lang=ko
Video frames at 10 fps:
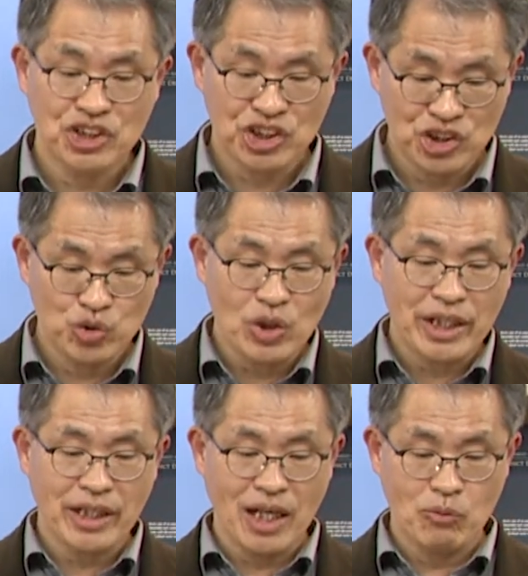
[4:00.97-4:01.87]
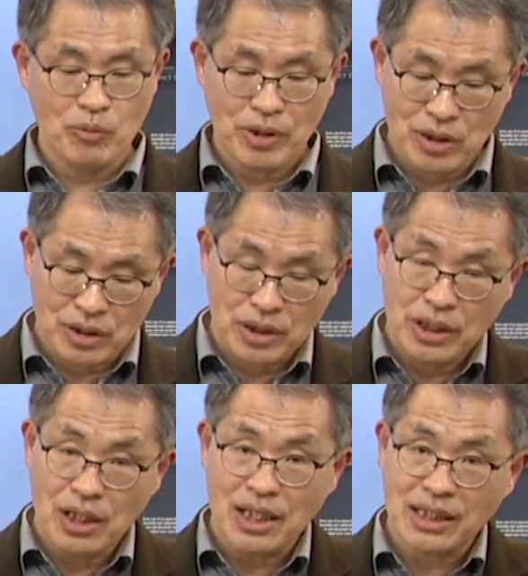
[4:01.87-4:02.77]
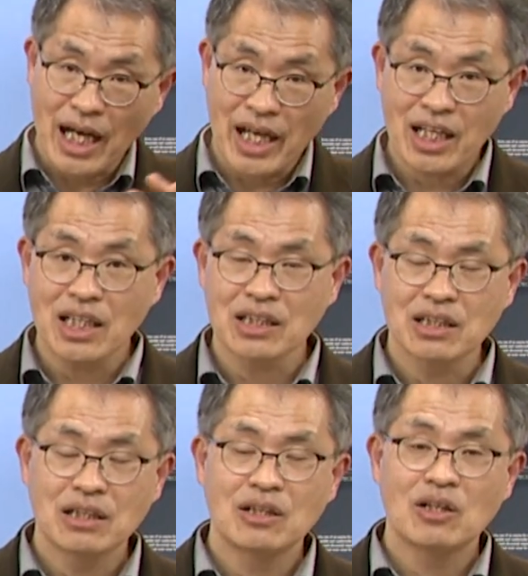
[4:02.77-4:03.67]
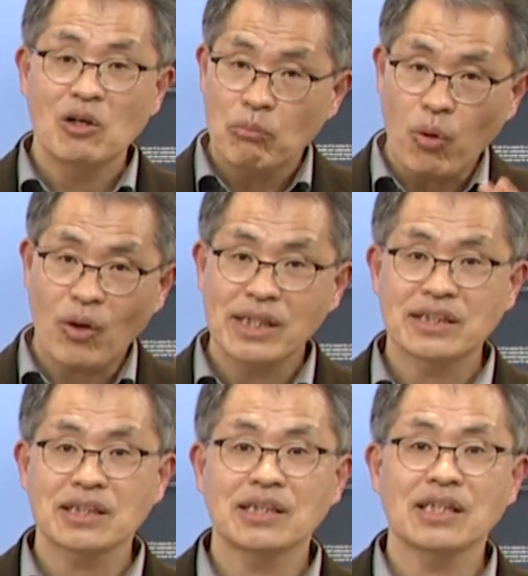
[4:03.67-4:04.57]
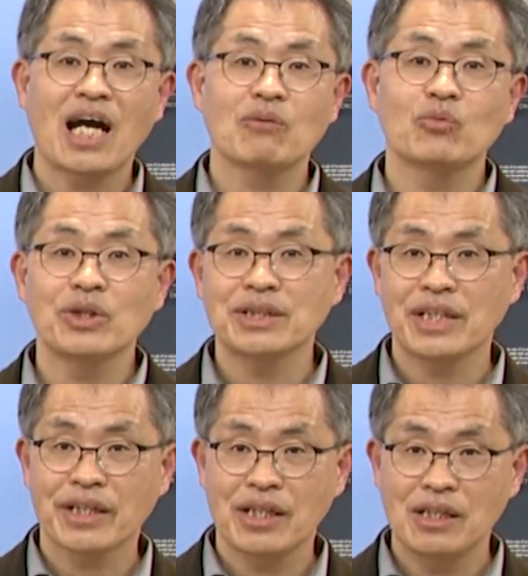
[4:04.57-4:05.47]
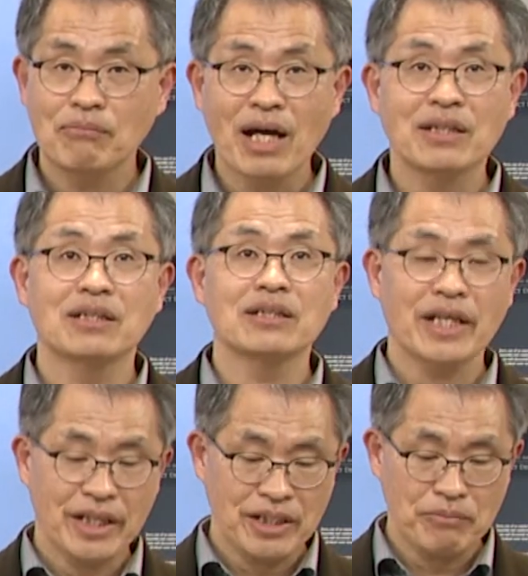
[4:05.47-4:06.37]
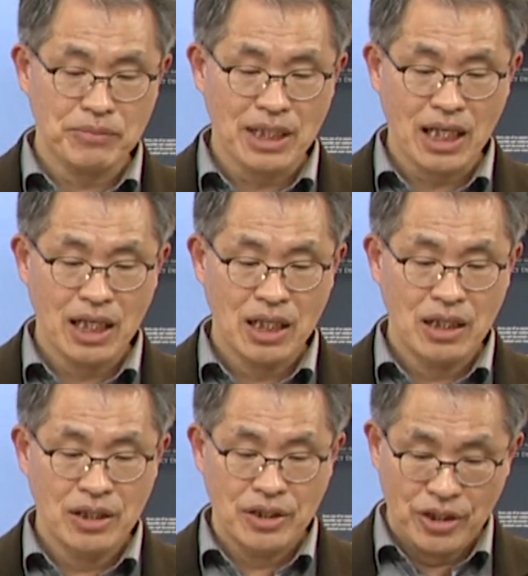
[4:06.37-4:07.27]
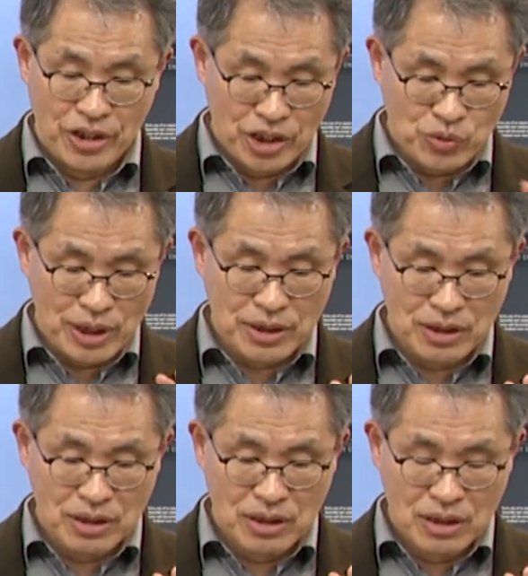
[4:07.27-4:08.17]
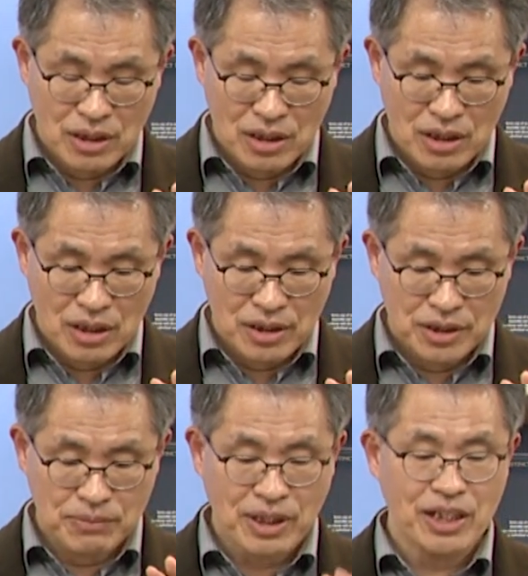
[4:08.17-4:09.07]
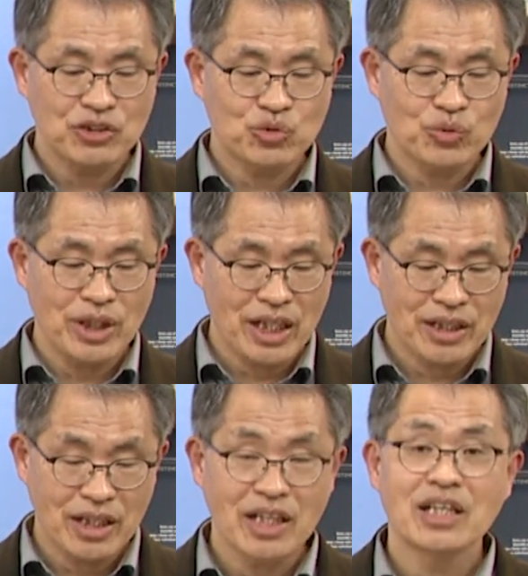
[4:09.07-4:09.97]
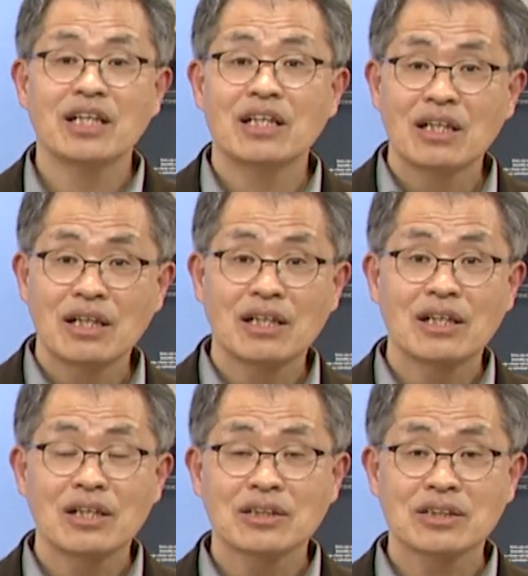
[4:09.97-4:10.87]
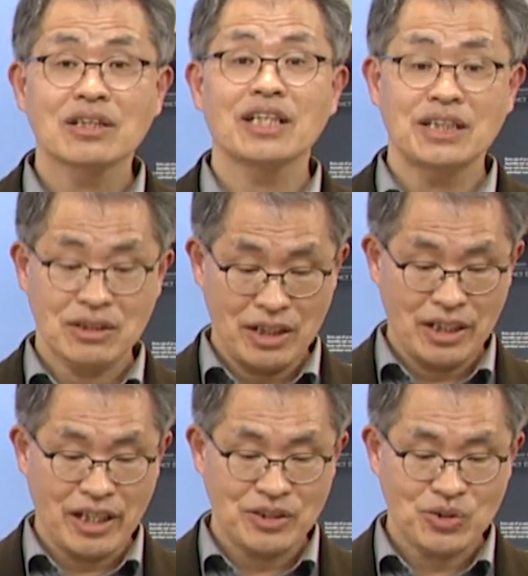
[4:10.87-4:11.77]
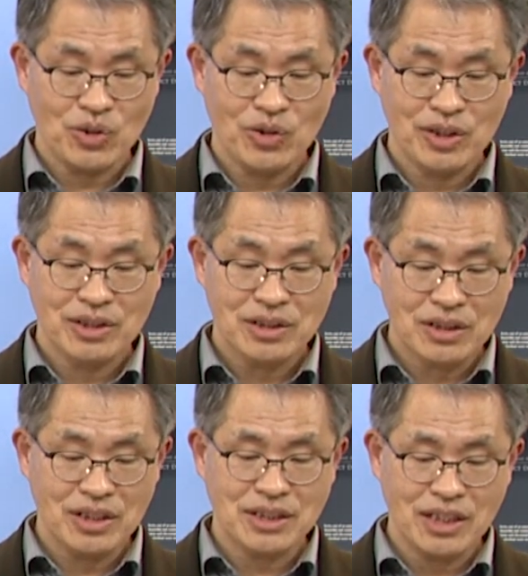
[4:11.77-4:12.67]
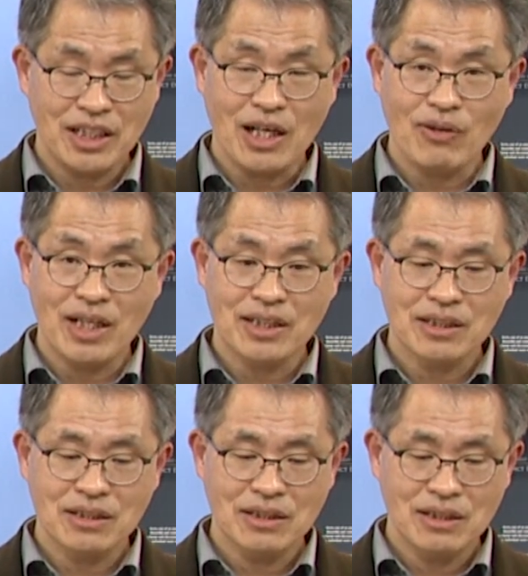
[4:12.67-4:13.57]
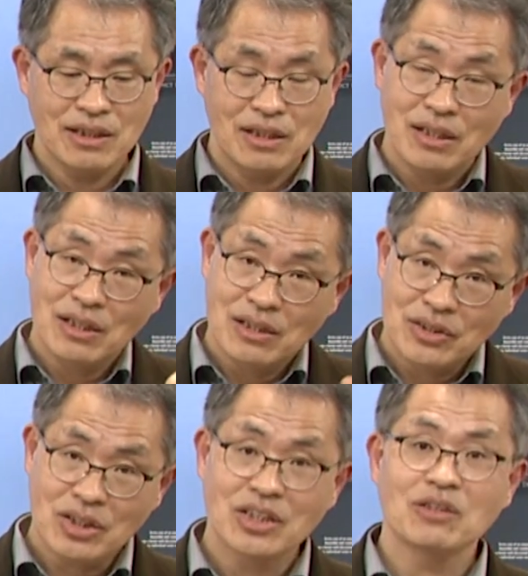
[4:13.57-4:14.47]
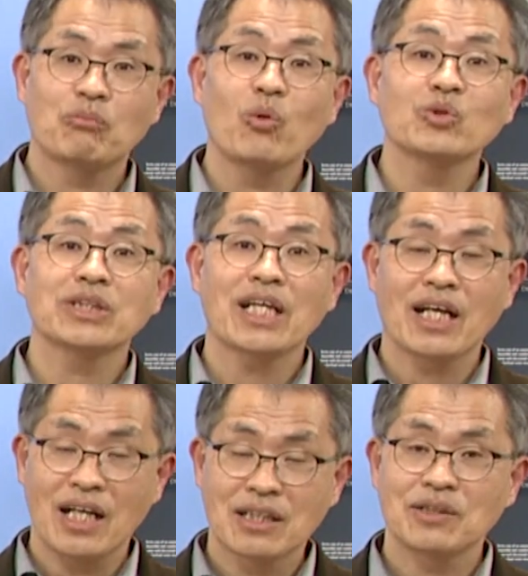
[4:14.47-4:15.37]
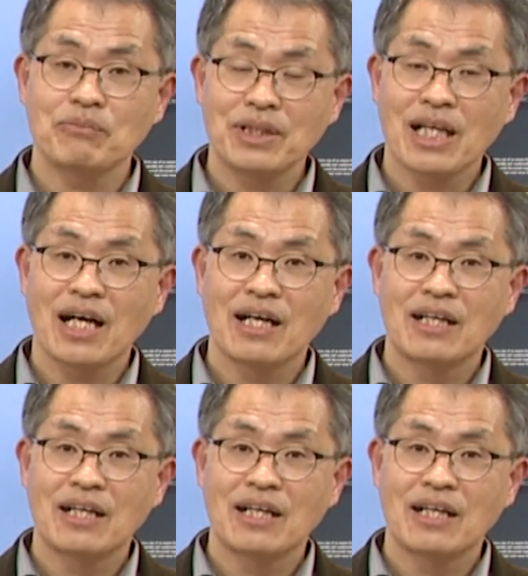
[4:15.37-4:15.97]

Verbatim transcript: 신유학에 가보면은 이러한 다양한 포괄적인 학문의 세계를 만들어내게 됩니다. 이 중에서 지금 가장 중요한 게승리설이겠죠승리설이라고 하는 것은 성은 본성에 관한 겁니다.